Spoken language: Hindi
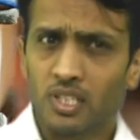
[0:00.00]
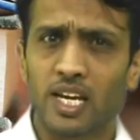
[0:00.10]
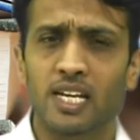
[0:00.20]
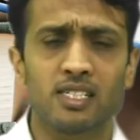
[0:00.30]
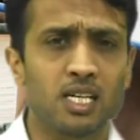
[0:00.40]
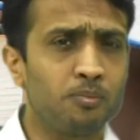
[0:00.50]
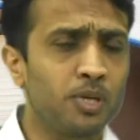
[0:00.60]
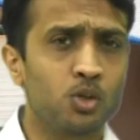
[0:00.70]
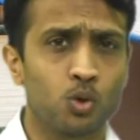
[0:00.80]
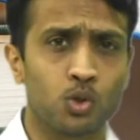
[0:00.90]
कैसे अपने
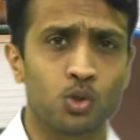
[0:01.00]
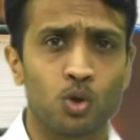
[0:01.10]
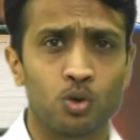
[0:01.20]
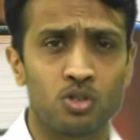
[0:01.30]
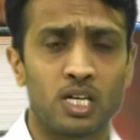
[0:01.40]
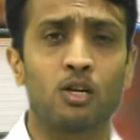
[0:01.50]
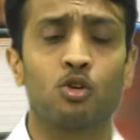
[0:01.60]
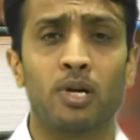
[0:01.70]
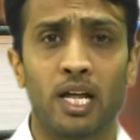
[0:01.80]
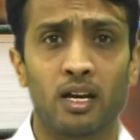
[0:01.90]
जोश को उत्साह को
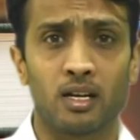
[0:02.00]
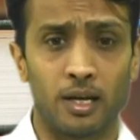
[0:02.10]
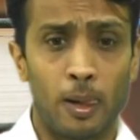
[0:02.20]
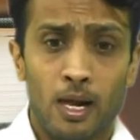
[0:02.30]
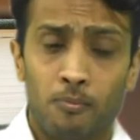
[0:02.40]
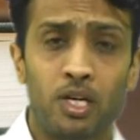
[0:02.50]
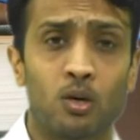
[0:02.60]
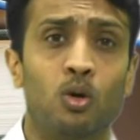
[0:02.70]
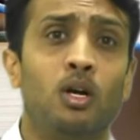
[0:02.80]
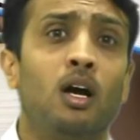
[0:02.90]
बनाए रखें
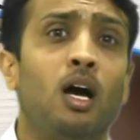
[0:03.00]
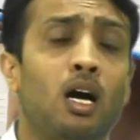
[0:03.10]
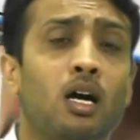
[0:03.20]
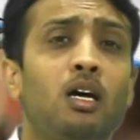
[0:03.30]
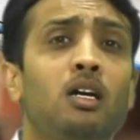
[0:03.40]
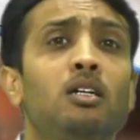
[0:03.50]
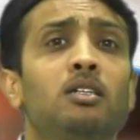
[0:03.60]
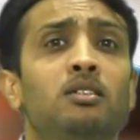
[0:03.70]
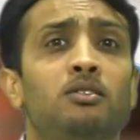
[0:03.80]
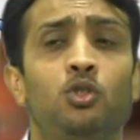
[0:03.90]
देखो अगर
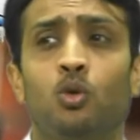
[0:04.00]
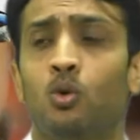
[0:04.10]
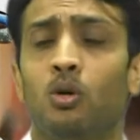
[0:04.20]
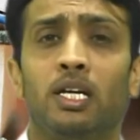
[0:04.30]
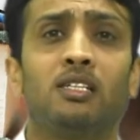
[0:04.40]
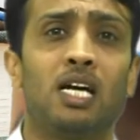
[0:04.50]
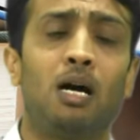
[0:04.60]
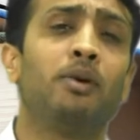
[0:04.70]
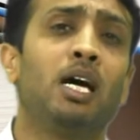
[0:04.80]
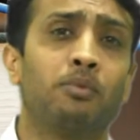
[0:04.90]
जो
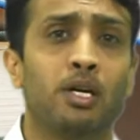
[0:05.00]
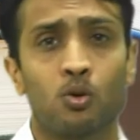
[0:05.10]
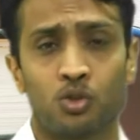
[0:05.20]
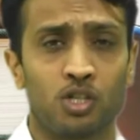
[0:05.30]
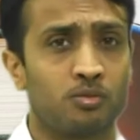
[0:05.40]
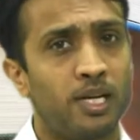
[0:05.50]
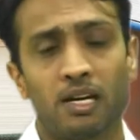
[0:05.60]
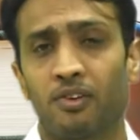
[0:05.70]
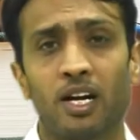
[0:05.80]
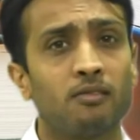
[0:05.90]
एग्ज़ाम है आपकी कोचिंग्स में
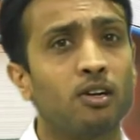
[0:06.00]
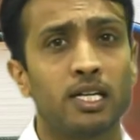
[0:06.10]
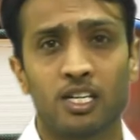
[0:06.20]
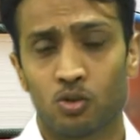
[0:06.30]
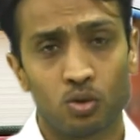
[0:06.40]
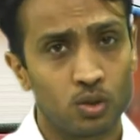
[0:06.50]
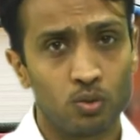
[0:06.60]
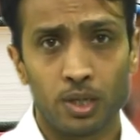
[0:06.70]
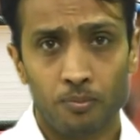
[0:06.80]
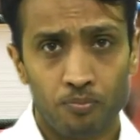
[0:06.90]
डेफिनेटली वहाँ टेस्ट होते
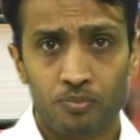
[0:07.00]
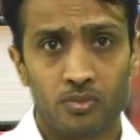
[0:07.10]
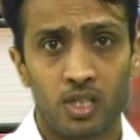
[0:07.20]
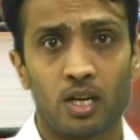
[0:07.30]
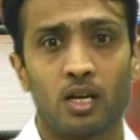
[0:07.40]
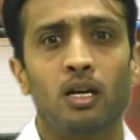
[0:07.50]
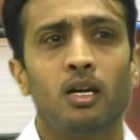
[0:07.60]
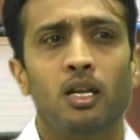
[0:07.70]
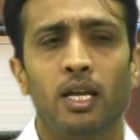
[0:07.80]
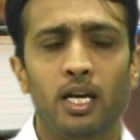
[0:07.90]
होंगे ठीक है
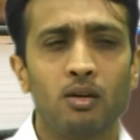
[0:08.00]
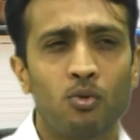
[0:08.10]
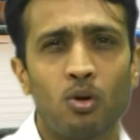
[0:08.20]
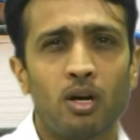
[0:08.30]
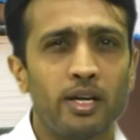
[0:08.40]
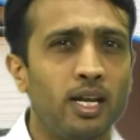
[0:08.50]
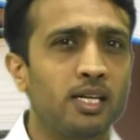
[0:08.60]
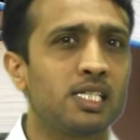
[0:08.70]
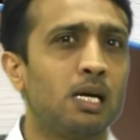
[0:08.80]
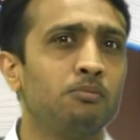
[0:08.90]
लेकिन वो रियल
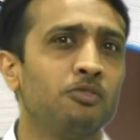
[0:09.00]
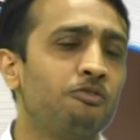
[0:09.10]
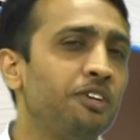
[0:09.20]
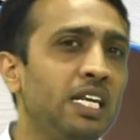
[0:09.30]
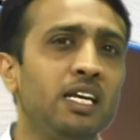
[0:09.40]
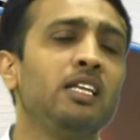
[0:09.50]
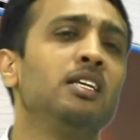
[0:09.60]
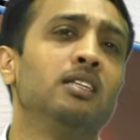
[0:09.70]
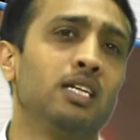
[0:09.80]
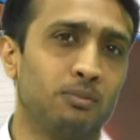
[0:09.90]
एग्ज़ाम फीलिंग नहीं
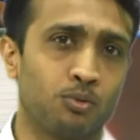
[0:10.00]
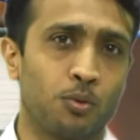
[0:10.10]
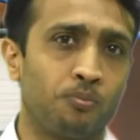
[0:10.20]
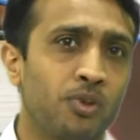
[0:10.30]
देते हैं आपको